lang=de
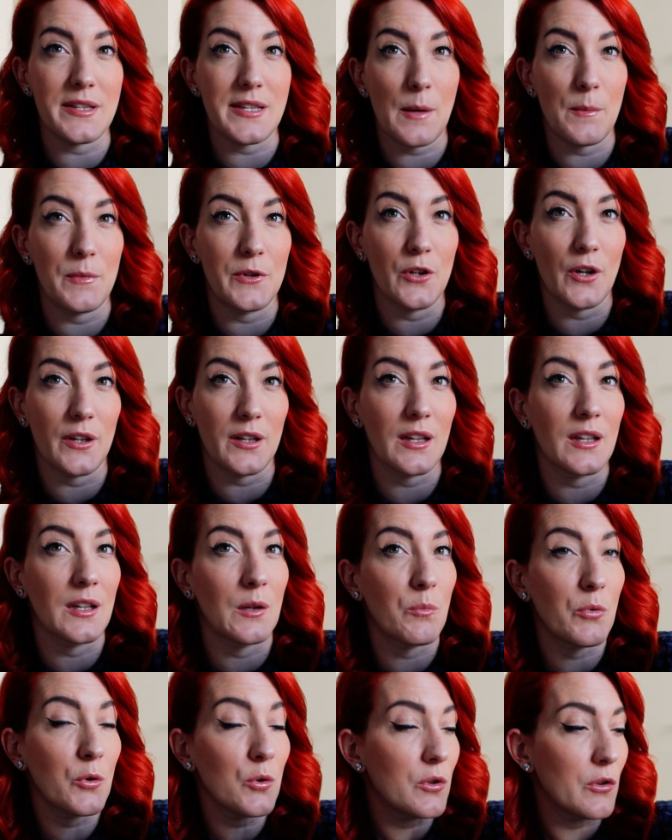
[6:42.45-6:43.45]
Das habe ich euch in
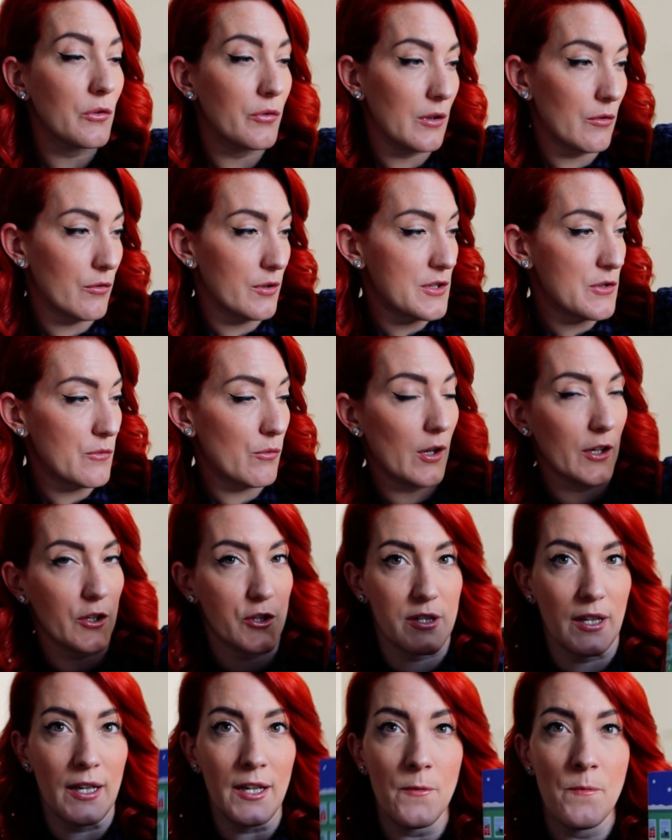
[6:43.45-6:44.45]
den Beauty Favorites
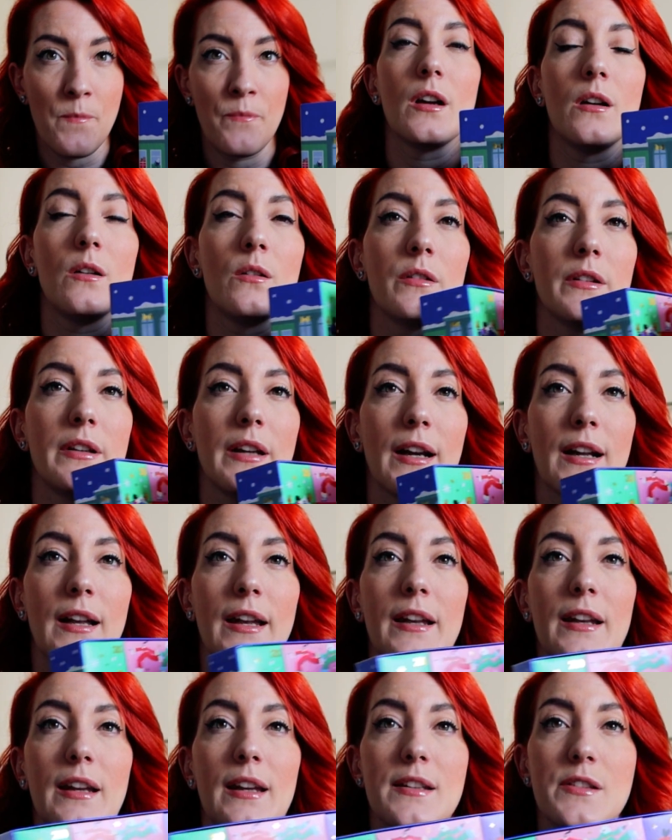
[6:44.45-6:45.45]
vorgestellt. Und der
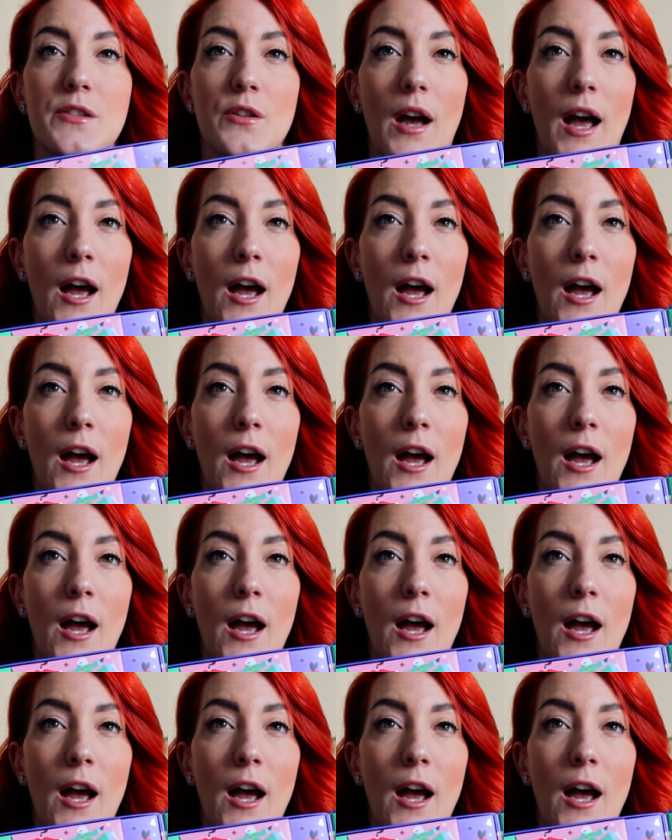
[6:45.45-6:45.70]
Kalender geht so